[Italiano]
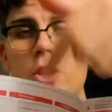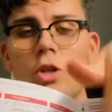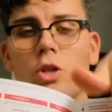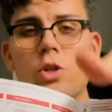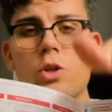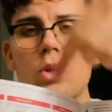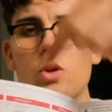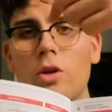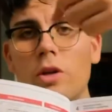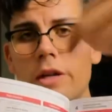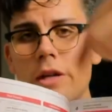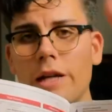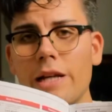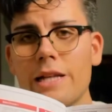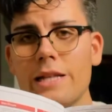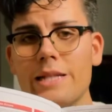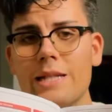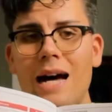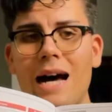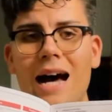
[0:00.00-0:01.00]
giorni, le
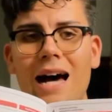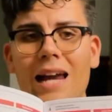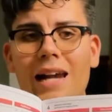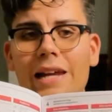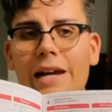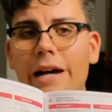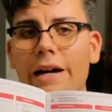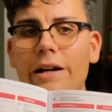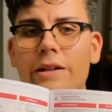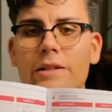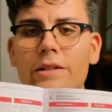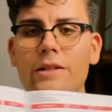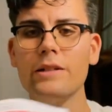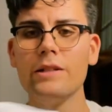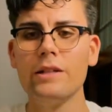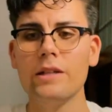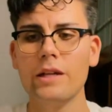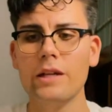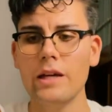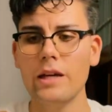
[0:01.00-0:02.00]
sale
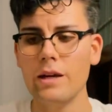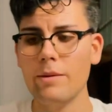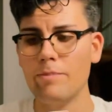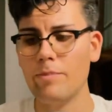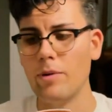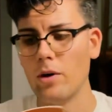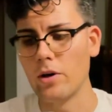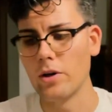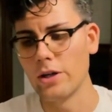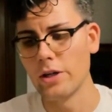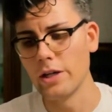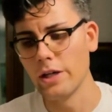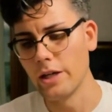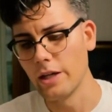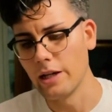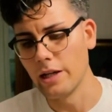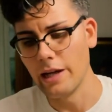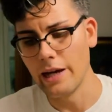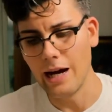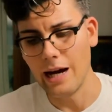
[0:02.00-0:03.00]
e poi le,